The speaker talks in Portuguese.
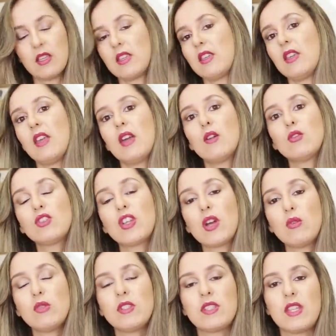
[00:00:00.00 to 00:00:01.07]
que eu
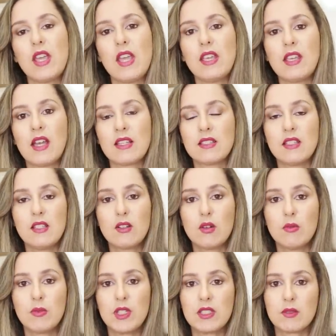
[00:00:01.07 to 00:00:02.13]
já usei a
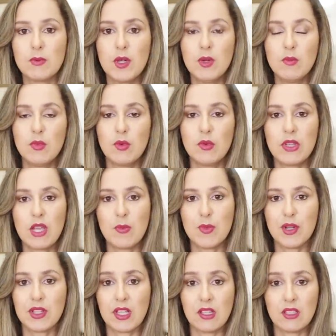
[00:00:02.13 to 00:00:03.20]
Silicon Mix Bambu e a
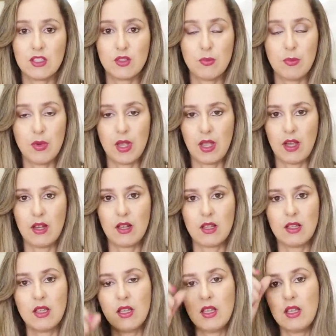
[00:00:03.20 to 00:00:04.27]
proteína de
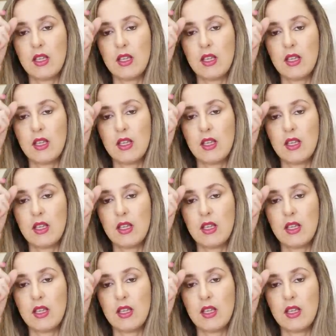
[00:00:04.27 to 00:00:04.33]
perla.